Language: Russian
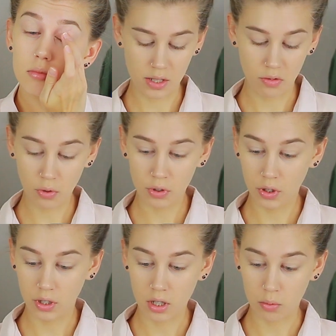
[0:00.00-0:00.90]

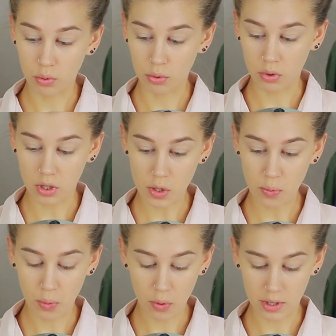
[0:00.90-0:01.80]
Сегодня я буду
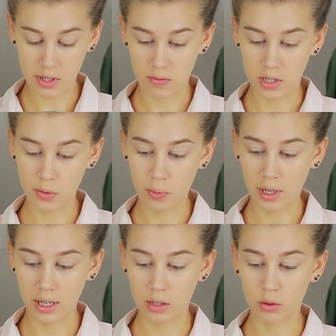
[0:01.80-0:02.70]
использовать
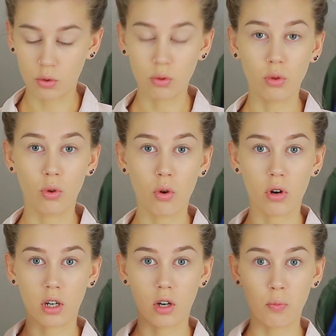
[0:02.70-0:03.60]
палетку
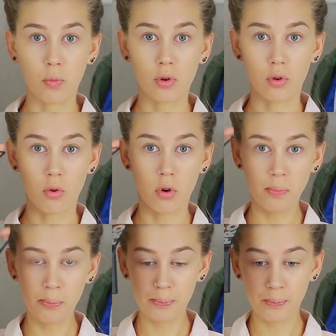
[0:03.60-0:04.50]
Lorac Pro.